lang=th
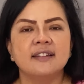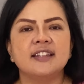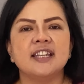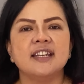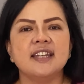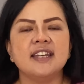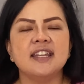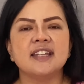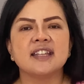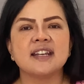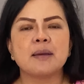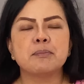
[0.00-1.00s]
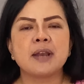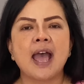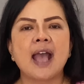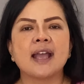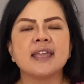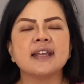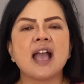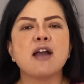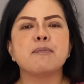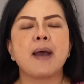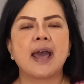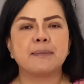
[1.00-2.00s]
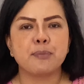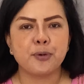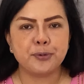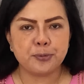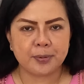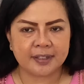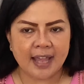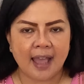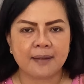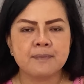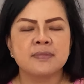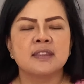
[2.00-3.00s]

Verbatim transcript: สิ่งดีๆ จะนำทางให้ก้าวผ่านพ้นอุปสรรค